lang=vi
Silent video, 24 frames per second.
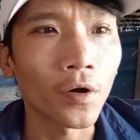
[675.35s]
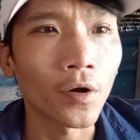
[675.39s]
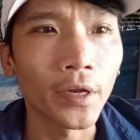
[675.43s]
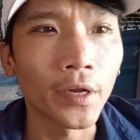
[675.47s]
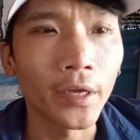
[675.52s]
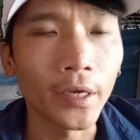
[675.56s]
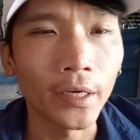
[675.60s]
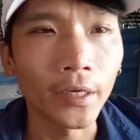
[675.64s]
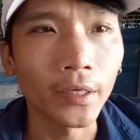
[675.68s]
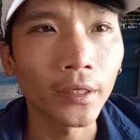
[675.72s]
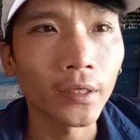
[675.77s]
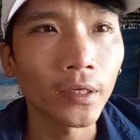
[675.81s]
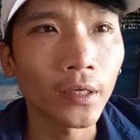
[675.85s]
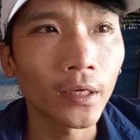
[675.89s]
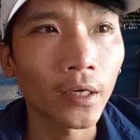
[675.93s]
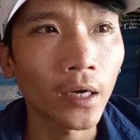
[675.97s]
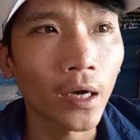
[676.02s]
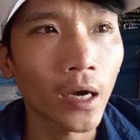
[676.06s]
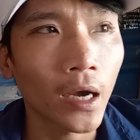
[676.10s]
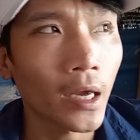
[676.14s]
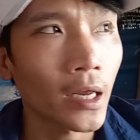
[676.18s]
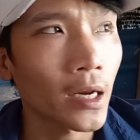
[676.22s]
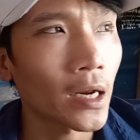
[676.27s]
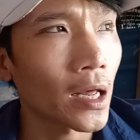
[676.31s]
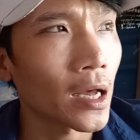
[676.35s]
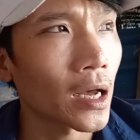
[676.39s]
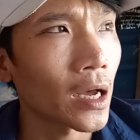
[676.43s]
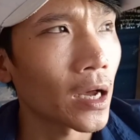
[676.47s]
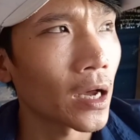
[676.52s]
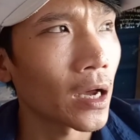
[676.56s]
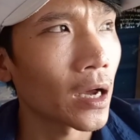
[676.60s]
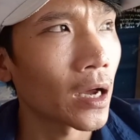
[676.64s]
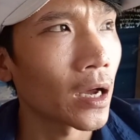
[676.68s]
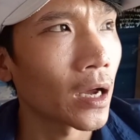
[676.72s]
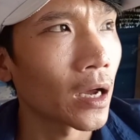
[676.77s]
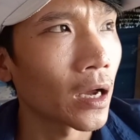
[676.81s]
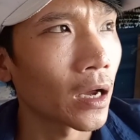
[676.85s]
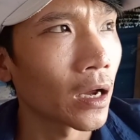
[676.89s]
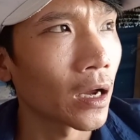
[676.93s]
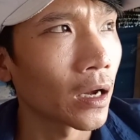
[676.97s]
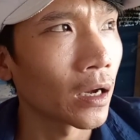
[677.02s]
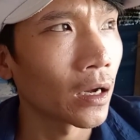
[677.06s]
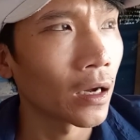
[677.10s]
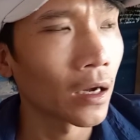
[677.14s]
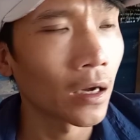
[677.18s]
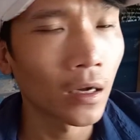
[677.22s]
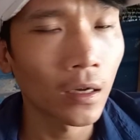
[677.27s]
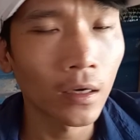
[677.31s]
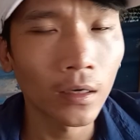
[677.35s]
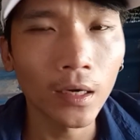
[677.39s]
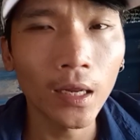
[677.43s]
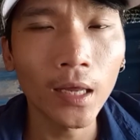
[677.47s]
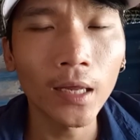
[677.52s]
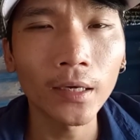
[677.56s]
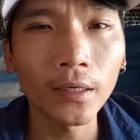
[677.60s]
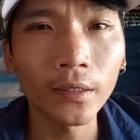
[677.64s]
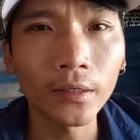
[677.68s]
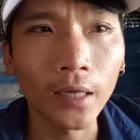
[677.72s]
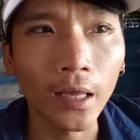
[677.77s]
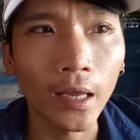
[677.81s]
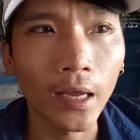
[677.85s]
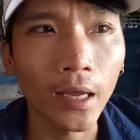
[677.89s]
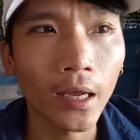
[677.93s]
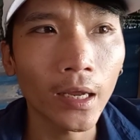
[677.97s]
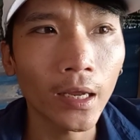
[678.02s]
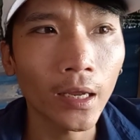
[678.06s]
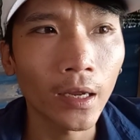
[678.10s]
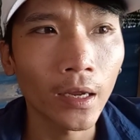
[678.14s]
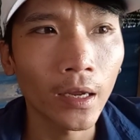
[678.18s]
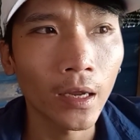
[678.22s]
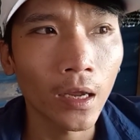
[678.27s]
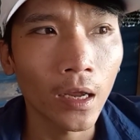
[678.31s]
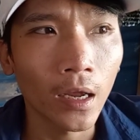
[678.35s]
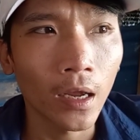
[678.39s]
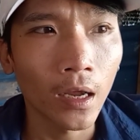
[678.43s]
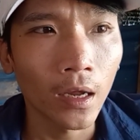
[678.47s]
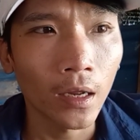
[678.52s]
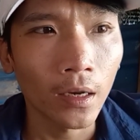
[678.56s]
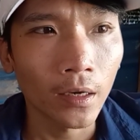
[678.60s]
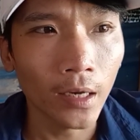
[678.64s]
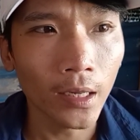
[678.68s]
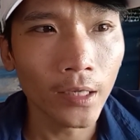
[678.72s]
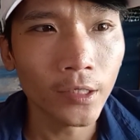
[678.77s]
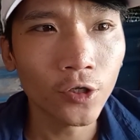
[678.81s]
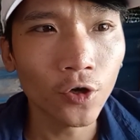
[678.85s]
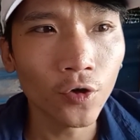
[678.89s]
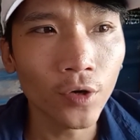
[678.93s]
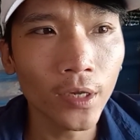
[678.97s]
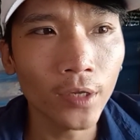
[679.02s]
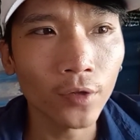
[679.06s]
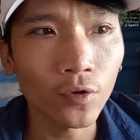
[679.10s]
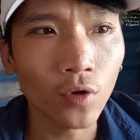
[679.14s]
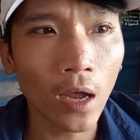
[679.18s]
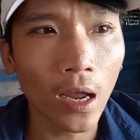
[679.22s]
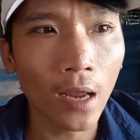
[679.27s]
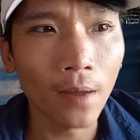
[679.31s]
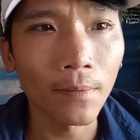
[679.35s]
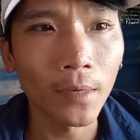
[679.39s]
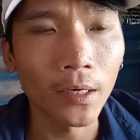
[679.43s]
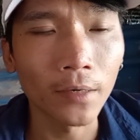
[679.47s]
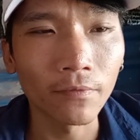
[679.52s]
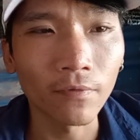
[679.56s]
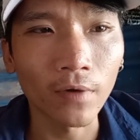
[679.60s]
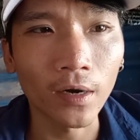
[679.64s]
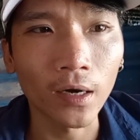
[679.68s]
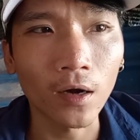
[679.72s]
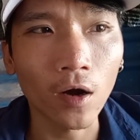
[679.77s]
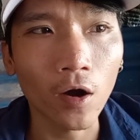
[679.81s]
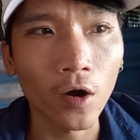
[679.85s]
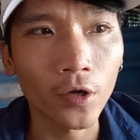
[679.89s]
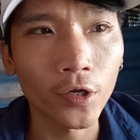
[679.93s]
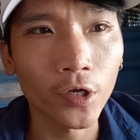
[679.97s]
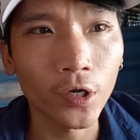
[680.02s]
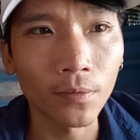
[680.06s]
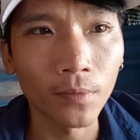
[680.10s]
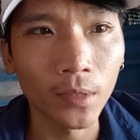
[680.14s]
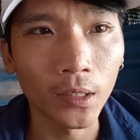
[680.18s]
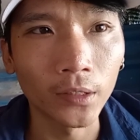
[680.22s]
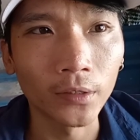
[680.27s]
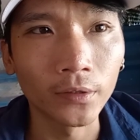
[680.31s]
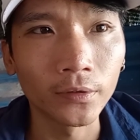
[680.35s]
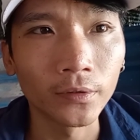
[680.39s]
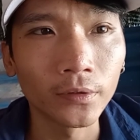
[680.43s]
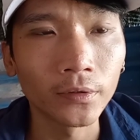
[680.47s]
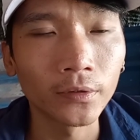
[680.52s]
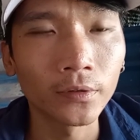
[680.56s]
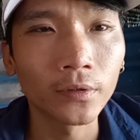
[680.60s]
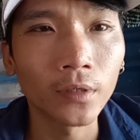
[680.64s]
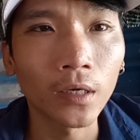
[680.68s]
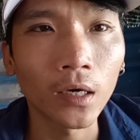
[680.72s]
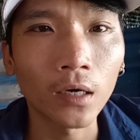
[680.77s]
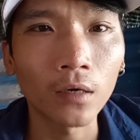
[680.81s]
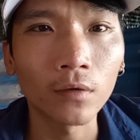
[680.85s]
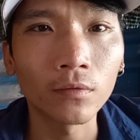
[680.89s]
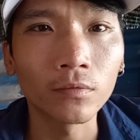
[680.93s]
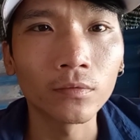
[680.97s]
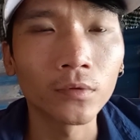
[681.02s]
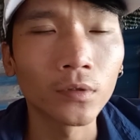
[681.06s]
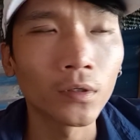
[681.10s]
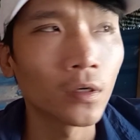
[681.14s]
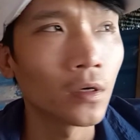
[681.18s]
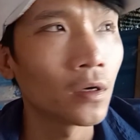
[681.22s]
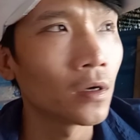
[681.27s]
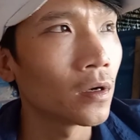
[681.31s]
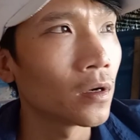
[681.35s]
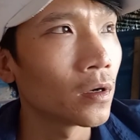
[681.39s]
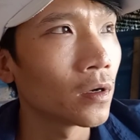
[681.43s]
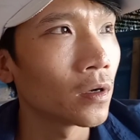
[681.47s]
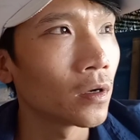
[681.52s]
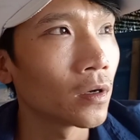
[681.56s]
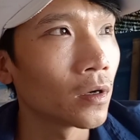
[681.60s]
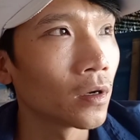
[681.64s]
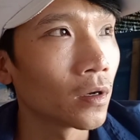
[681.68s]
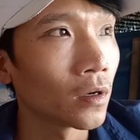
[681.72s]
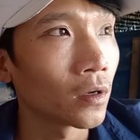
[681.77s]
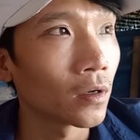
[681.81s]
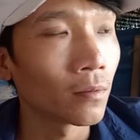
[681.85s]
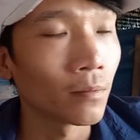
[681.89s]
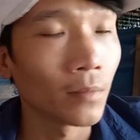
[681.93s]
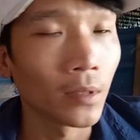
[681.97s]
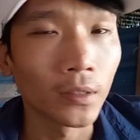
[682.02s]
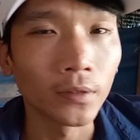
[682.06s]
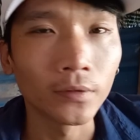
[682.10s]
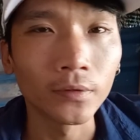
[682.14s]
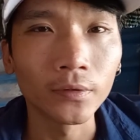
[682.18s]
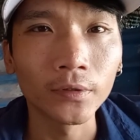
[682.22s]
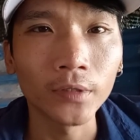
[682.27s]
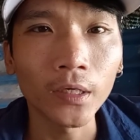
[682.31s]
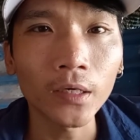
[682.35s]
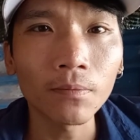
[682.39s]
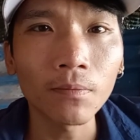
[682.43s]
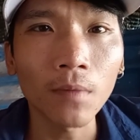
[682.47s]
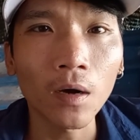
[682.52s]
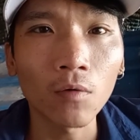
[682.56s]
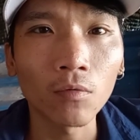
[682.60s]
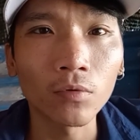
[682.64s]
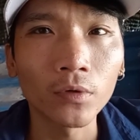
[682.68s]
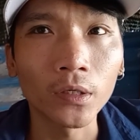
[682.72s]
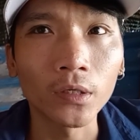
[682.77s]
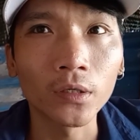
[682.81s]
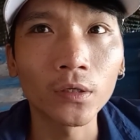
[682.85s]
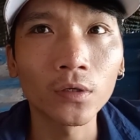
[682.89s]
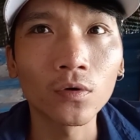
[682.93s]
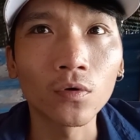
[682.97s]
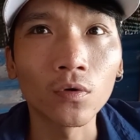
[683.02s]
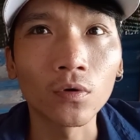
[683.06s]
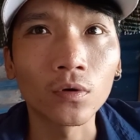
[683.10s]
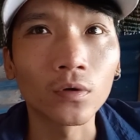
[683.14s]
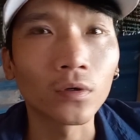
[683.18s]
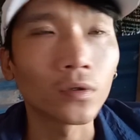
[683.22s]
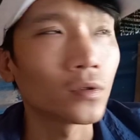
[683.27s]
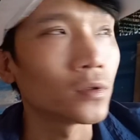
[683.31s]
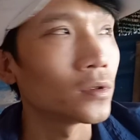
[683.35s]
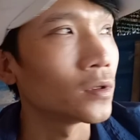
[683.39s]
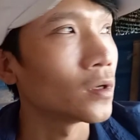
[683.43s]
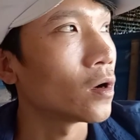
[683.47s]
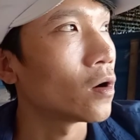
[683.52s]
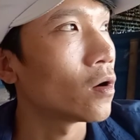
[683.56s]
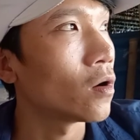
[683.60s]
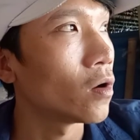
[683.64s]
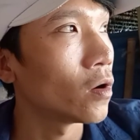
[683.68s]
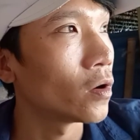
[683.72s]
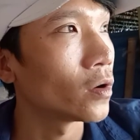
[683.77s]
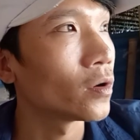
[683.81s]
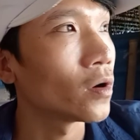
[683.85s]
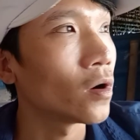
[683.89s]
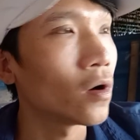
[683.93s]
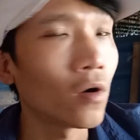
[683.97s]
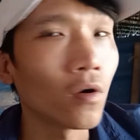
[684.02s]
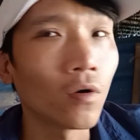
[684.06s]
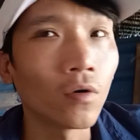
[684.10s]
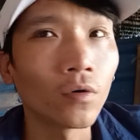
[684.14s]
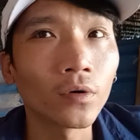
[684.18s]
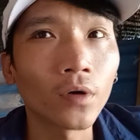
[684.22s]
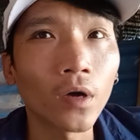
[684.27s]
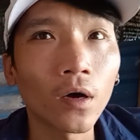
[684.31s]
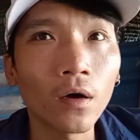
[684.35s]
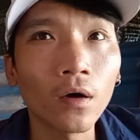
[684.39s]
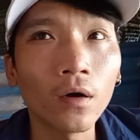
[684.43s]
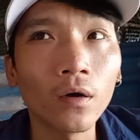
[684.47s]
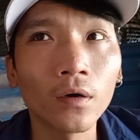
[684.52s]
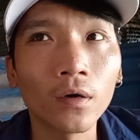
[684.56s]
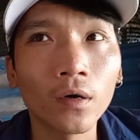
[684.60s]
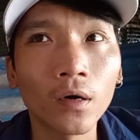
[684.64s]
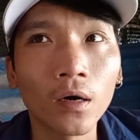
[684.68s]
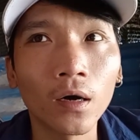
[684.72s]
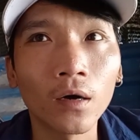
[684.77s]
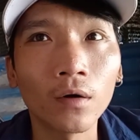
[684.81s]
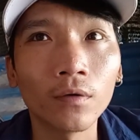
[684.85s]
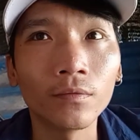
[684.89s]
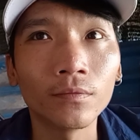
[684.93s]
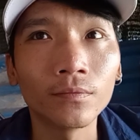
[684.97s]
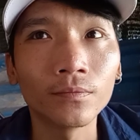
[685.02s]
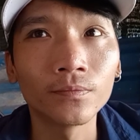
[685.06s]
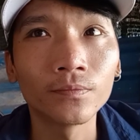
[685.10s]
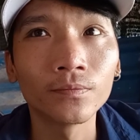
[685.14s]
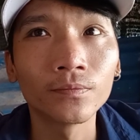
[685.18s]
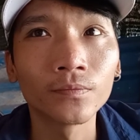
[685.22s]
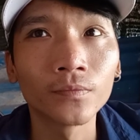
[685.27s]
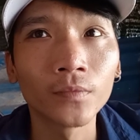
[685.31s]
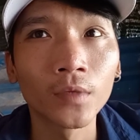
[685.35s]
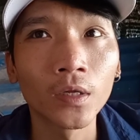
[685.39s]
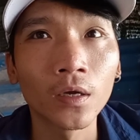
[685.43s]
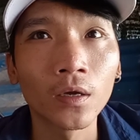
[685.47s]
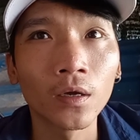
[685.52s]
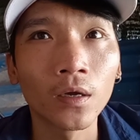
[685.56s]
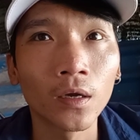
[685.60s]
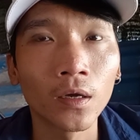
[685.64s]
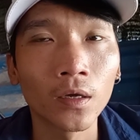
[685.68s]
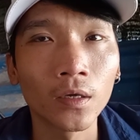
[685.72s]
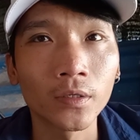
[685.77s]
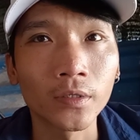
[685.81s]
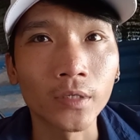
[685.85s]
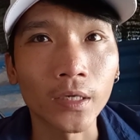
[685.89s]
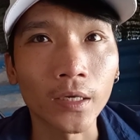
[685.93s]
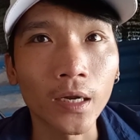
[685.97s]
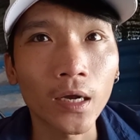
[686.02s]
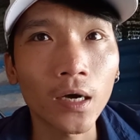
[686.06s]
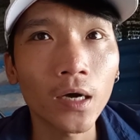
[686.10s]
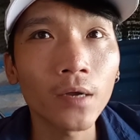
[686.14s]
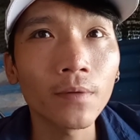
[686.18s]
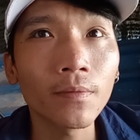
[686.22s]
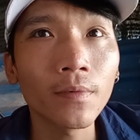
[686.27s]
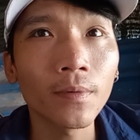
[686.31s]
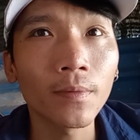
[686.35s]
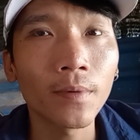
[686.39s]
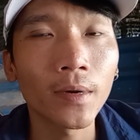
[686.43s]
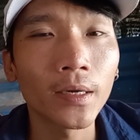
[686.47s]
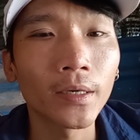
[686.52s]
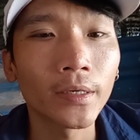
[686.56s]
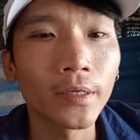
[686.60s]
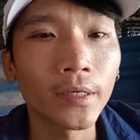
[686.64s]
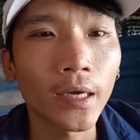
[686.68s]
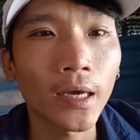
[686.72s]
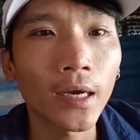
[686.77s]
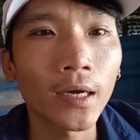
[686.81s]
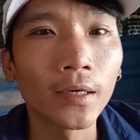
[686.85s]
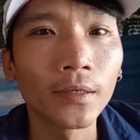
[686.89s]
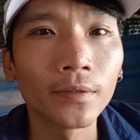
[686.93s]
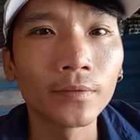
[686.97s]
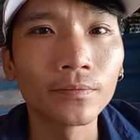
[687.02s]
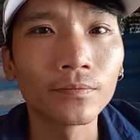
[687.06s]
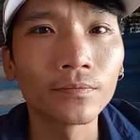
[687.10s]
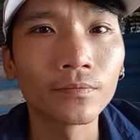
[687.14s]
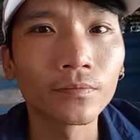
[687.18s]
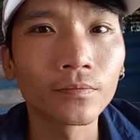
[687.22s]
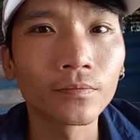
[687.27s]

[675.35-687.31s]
gọi điện hay là lên để lấy số điện thoại mình và gọi cho mình không mình rất mong những cuộc hội ngộ đó không sẽ tới với mình nha